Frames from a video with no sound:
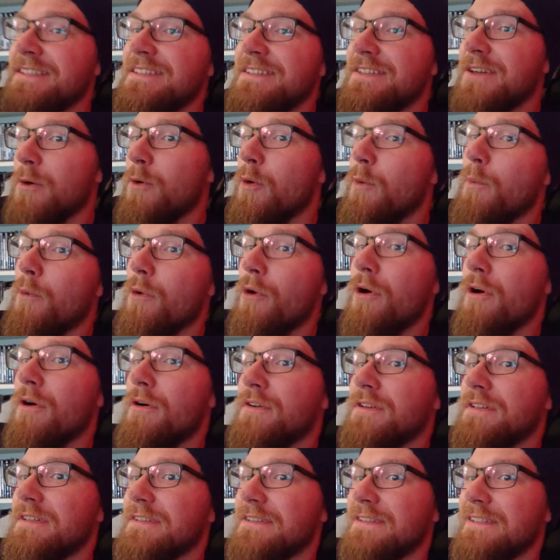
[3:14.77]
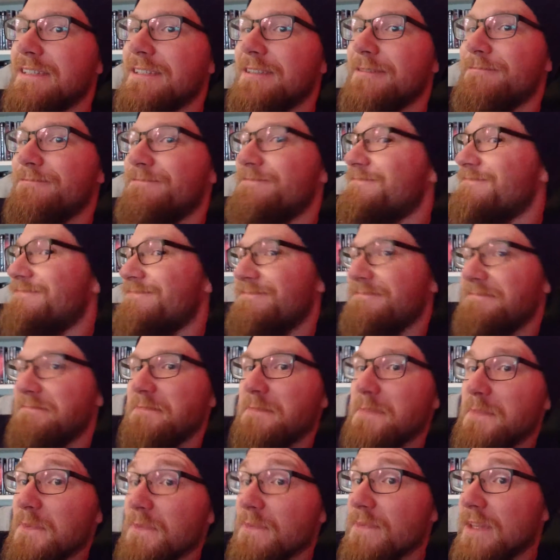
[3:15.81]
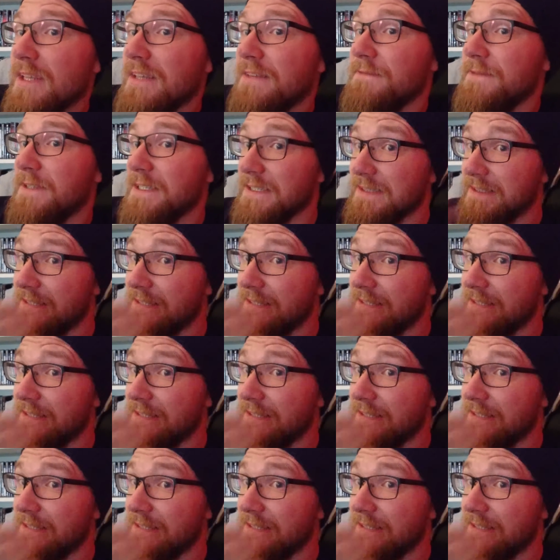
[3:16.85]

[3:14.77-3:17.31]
dieser Humor und ähm, wie